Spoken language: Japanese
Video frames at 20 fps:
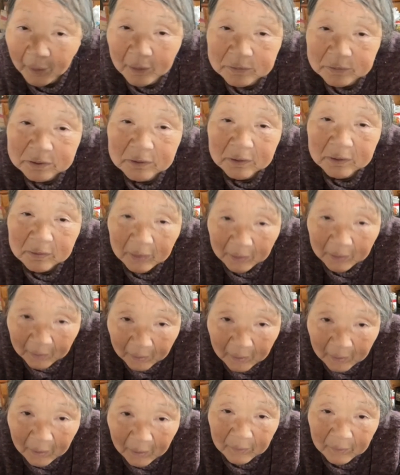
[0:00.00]
おかしい
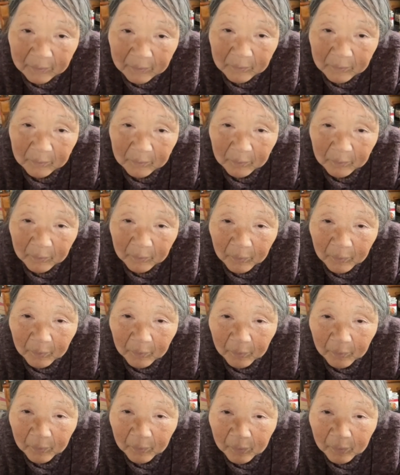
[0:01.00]
ね。う
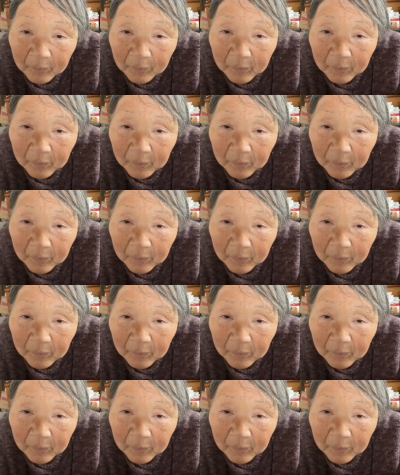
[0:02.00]
ん。